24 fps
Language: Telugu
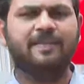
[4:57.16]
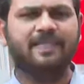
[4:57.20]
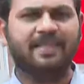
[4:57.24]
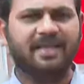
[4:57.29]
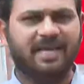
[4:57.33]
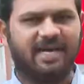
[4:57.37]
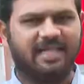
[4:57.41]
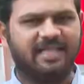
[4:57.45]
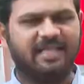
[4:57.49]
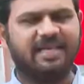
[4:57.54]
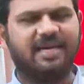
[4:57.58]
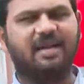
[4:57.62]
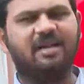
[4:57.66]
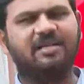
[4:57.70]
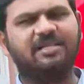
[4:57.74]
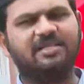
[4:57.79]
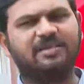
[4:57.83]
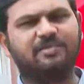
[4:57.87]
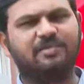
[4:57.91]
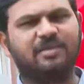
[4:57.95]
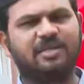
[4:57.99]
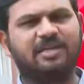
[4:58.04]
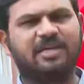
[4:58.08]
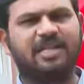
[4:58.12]
అధికారులు
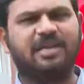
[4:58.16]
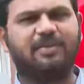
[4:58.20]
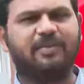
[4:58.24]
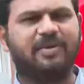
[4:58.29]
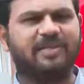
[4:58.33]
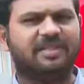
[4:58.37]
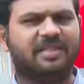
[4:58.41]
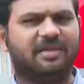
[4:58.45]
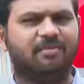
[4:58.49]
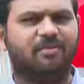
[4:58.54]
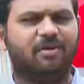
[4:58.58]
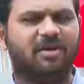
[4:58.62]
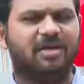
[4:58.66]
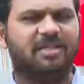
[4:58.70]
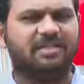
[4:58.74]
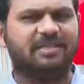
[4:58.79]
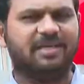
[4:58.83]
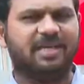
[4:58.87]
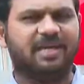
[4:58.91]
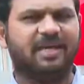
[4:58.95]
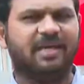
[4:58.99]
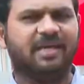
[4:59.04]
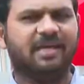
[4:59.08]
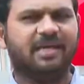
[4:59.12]
చెప్తున్న నేపథ్యంలో
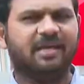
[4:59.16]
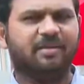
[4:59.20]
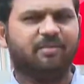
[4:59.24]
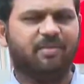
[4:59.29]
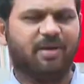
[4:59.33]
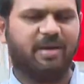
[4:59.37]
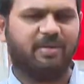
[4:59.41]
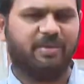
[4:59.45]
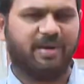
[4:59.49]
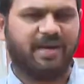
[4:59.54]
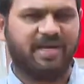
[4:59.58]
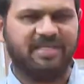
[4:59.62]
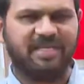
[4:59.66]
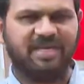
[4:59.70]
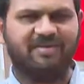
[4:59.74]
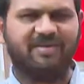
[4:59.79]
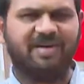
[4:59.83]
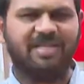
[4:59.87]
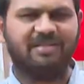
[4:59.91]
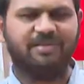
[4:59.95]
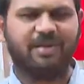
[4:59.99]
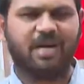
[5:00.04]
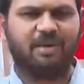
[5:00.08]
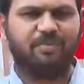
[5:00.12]
అయితే మనం
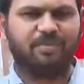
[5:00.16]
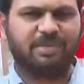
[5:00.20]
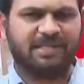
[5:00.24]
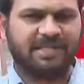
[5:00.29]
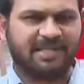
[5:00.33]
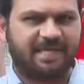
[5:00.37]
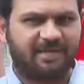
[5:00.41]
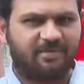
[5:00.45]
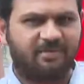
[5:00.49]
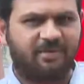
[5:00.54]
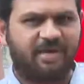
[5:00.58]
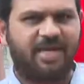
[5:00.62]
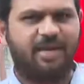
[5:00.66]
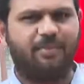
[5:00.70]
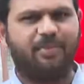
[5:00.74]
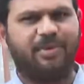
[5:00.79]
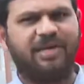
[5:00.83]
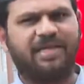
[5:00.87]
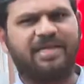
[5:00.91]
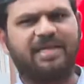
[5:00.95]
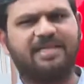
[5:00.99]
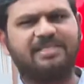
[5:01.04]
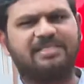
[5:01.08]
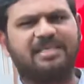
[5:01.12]
హైదరాబాద్ వ్యాప్తంగా కూడా
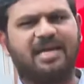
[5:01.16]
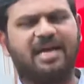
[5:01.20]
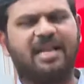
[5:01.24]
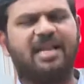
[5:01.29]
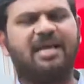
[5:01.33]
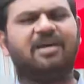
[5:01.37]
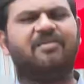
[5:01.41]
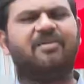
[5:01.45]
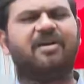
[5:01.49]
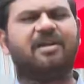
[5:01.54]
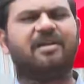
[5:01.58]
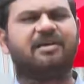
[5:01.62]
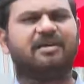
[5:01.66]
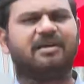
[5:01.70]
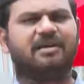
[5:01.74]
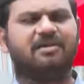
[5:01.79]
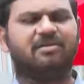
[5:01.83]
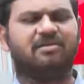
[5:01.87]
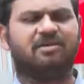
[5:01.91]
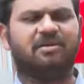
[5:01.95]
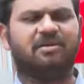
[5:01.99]
ఇప్పటికే చాలా వరకు